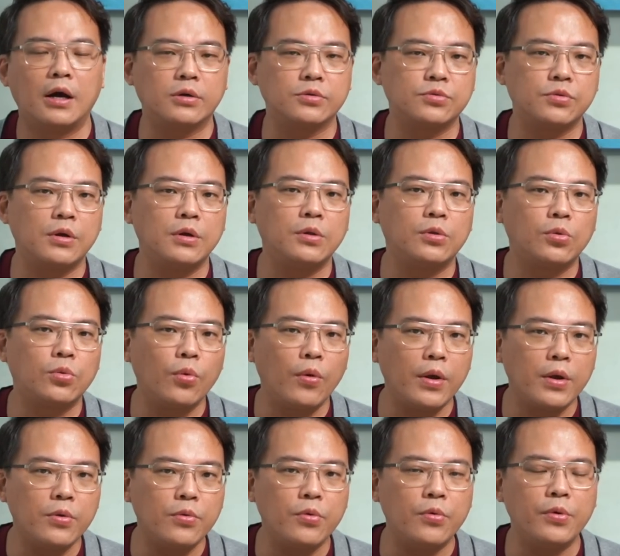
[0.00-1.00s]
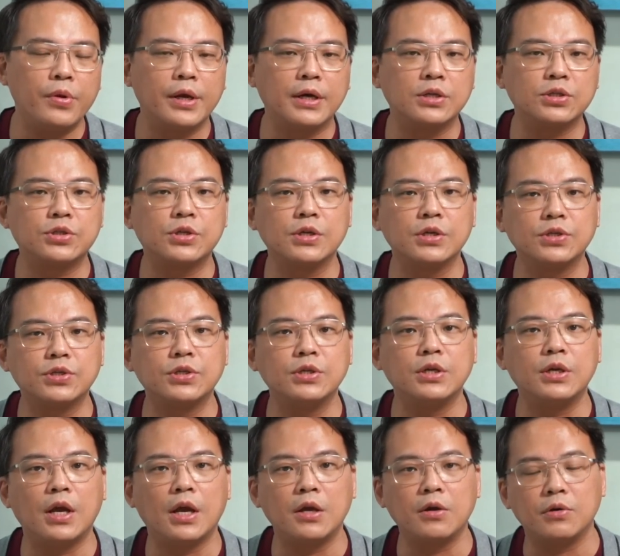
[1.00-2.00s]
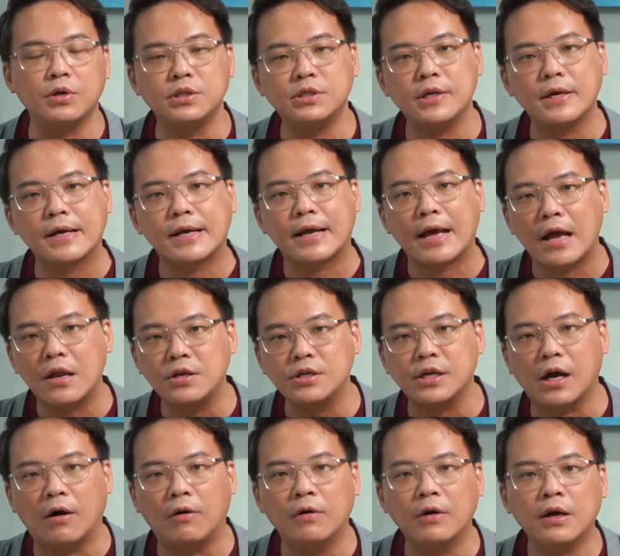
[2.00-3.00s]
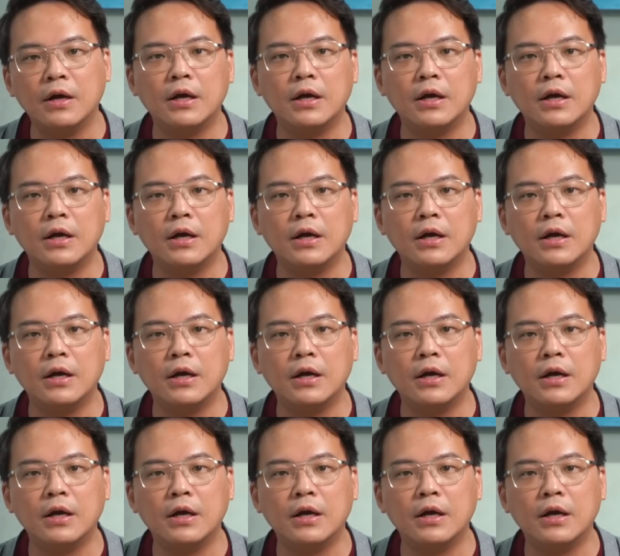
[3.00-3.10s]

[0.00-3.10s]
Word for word: 所以对于呢车市也有一些干扰